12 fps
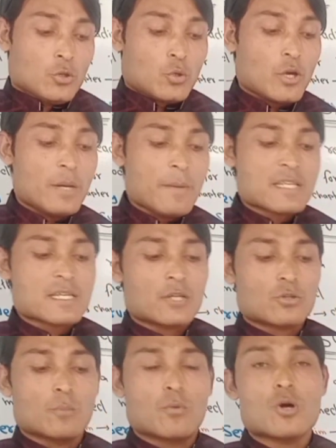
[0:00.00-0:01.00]
तो इनमें
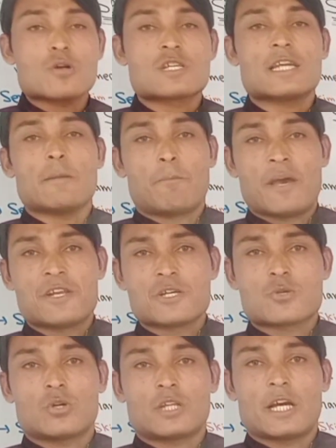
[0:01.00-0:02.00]
से तो बहुत ज्यादा
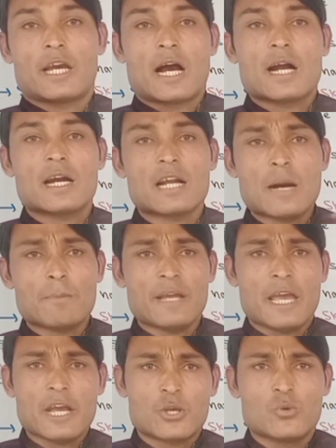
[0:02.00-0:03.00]
पेजेस होते हैं अगर
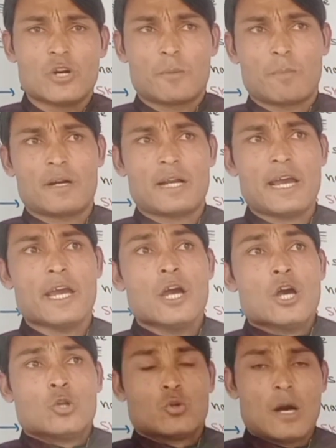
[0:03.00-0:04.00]
आपने एक यूनिट पढ़ना है
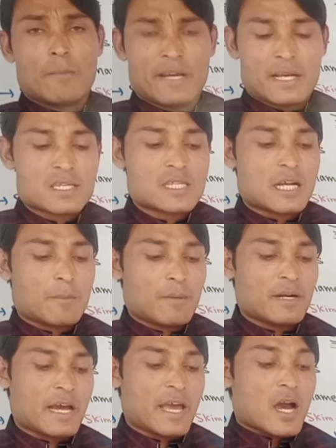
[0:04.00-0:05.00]
तो आपने किस तरह
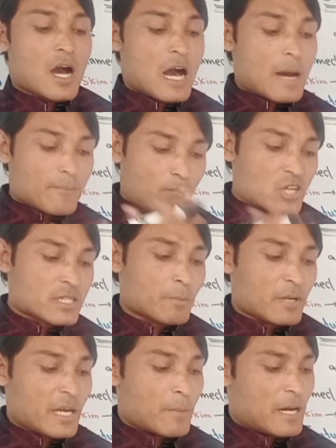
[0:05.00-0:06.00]
पढ़ना है अब फॉर
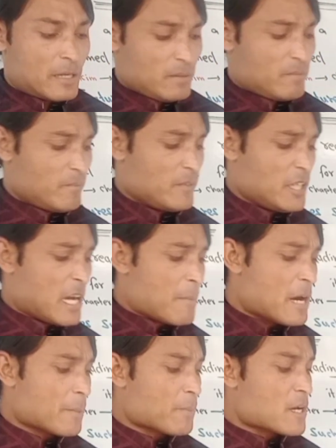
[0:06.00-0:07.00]
एग्जाम्पल हमारे ये
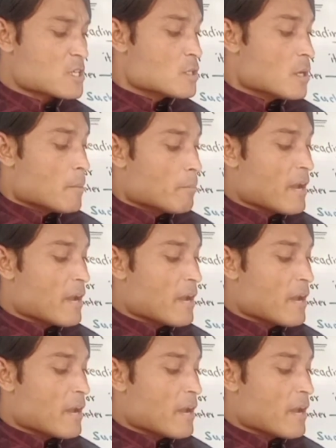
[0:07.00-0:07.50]
हमारे पास